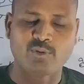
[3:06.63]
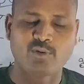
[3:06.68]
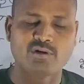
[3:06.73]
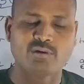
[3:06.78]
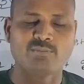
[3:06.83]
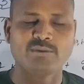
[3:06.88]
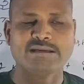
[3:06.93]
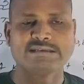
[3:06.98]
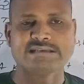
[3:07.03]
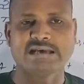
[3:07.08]
बोर्ड
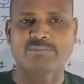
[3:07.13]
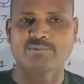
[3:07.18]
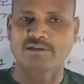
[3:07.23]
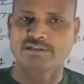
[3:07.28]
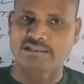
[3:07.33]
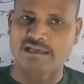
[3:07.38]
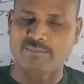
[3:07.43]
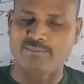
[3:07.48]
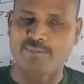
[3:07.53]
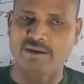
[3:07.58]
में हिसाब
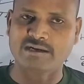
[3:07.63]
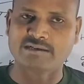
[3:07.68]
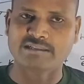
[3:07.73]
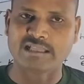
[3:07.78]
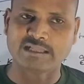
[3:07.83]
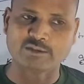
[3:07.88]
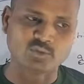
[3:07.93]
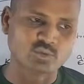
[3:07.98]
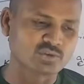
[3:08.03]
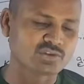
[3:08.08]
किताब
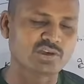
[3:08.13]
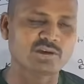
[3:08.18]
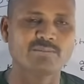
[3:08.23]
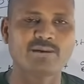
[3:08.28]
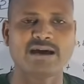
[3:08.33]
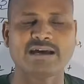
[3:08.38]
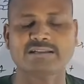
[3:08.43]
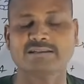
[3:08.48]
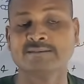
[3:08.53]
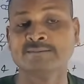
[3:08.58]
बैठता दूसरी
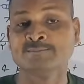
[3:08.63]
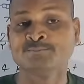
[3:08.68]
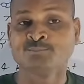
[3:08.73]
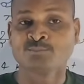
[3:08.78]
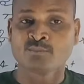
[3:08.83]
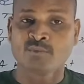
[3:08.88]
बात